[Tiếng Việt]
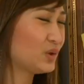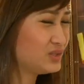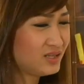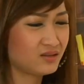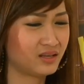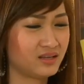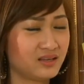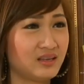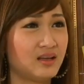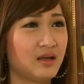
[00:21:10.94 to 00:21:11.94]
Thôi chết rồi
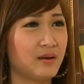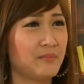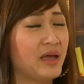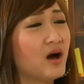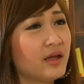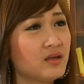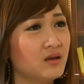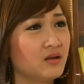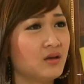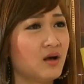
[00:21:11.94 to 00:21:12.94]
Mẹ ơi
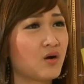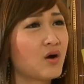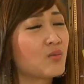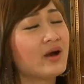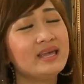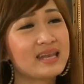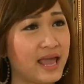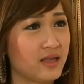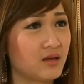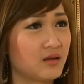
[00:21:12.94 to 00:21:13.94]
con không có ý
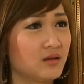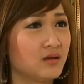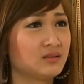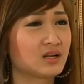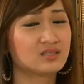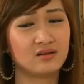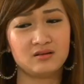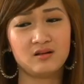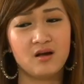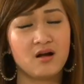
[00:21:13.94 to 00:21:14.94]
này Thật
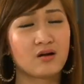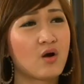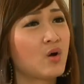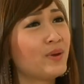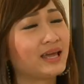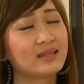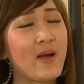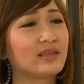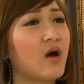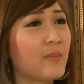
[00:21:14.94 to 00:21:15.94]
sự con không biết anh
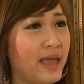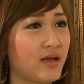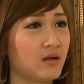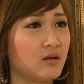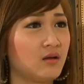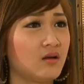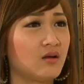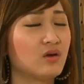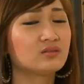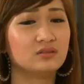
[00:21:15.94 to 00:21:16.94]
Hoàng cho mẹ
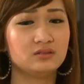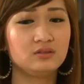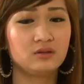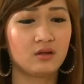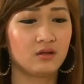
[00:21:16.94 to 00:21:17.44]
Con tưởng